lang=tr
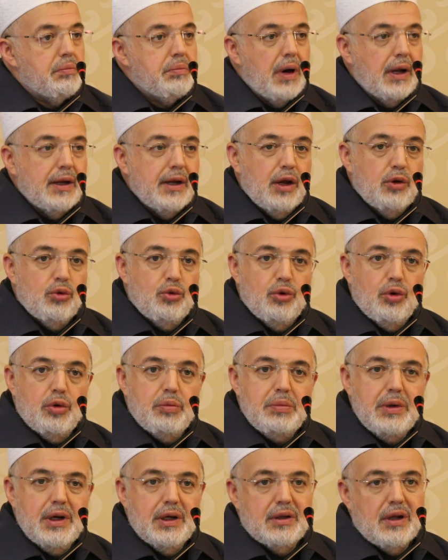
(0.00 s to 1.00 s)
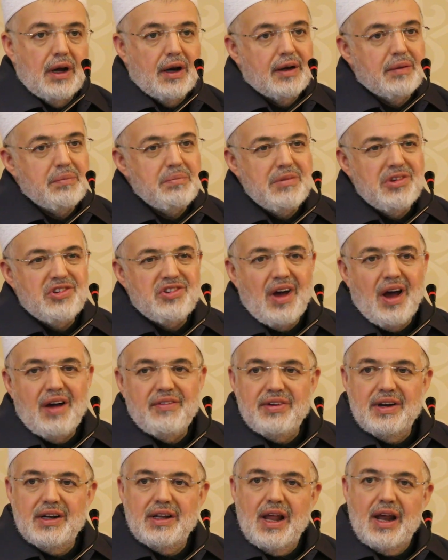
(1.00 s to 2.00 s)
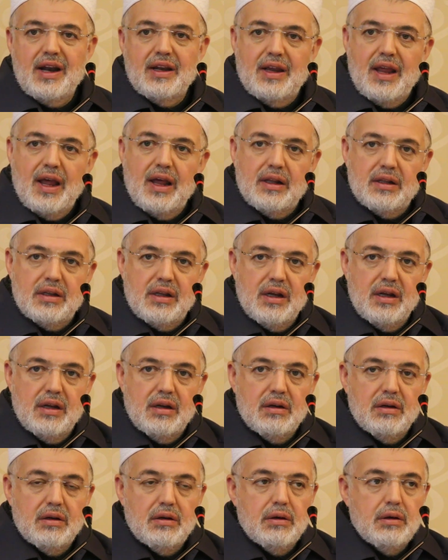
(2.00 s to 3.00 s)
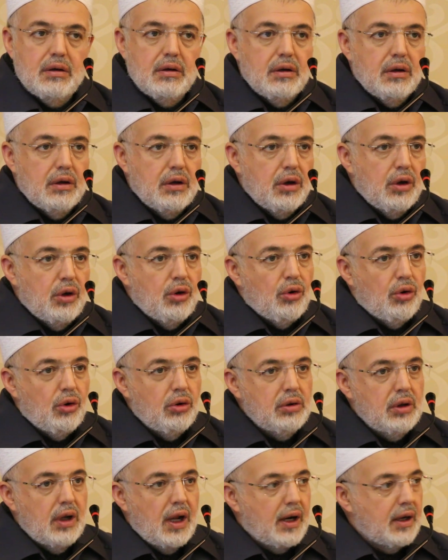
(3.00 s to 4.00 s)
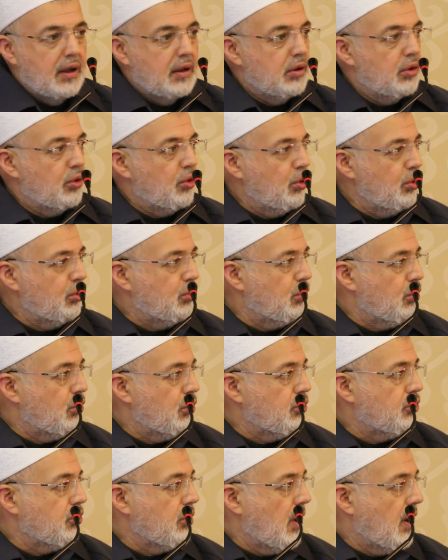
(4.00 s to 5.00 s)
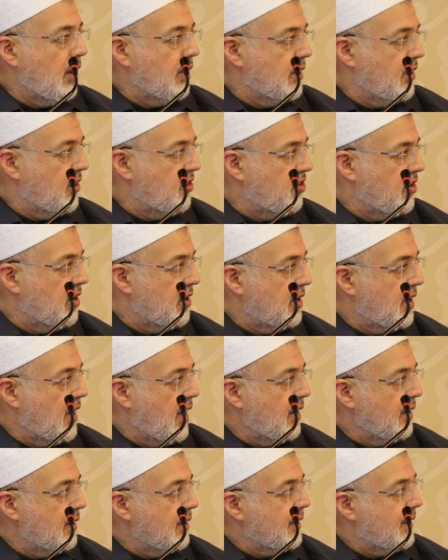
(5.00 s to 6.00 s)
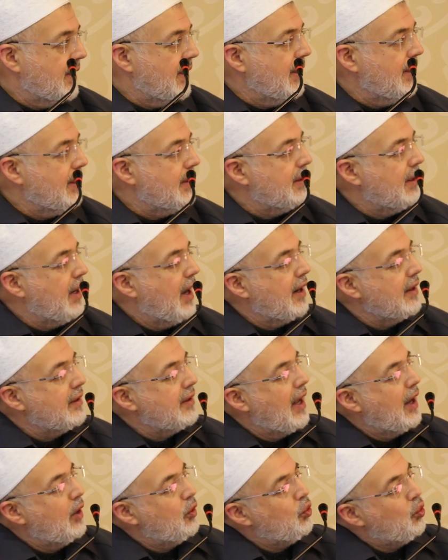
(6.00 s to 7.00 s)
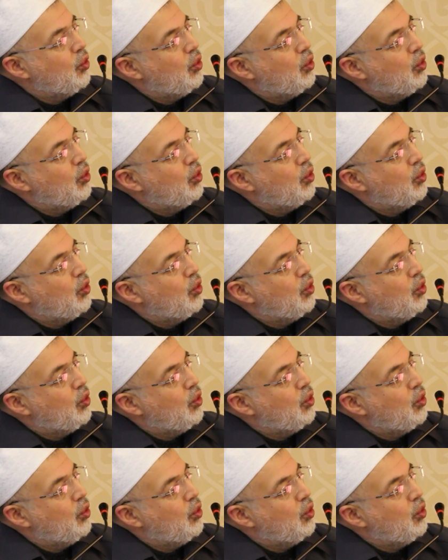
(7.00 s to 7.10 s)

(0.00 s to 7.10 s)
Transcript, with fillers: Bana diyor bir takım misafirler geldi onların oturuş kalkışından kırklardan